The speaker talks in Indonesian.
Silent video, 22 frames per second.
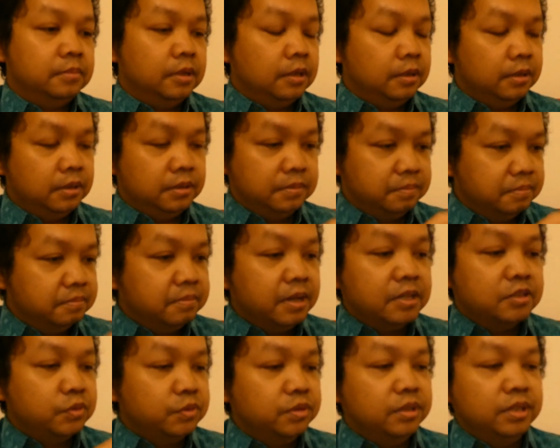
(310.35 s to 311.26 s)
uh,
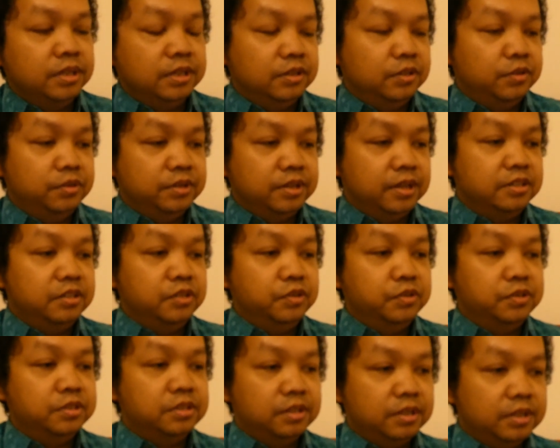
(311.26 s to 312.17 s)
masuk di dunia
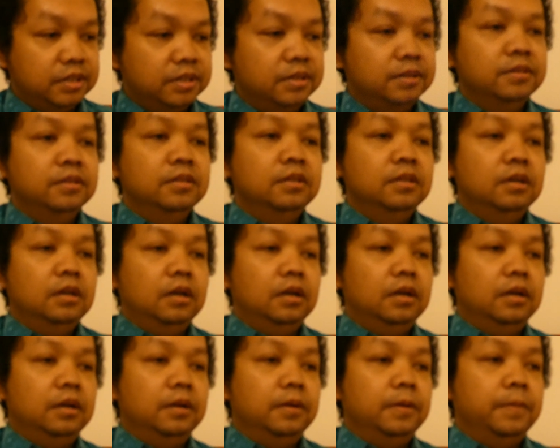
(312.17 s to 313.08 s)
industri
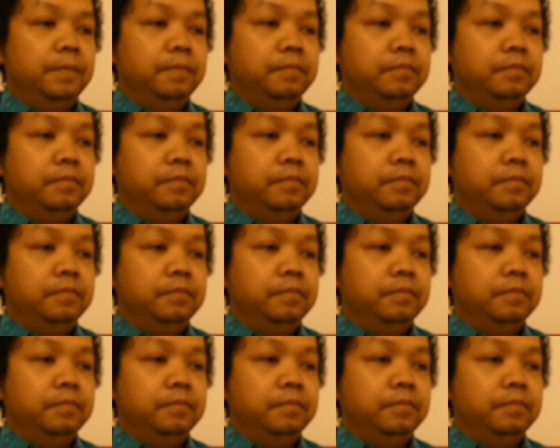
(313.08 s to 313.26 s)
uh,